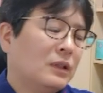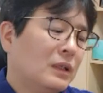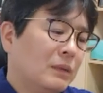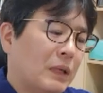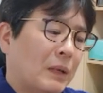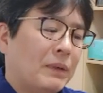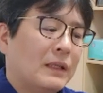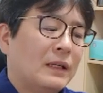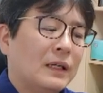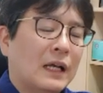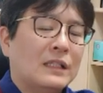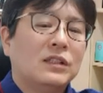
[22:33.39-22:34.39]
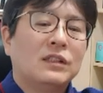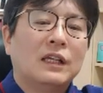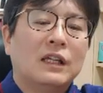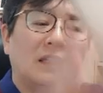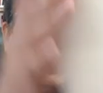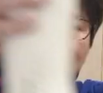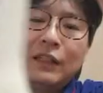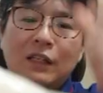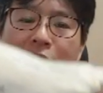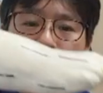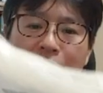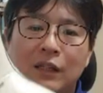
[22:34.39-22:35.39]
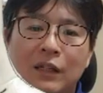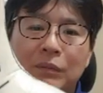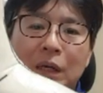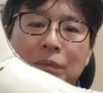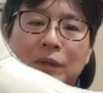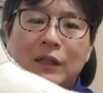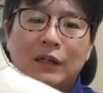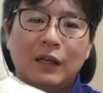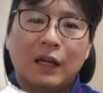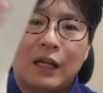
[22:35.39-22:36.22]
발바닥에 앉았다 일어날 때는 발바닥에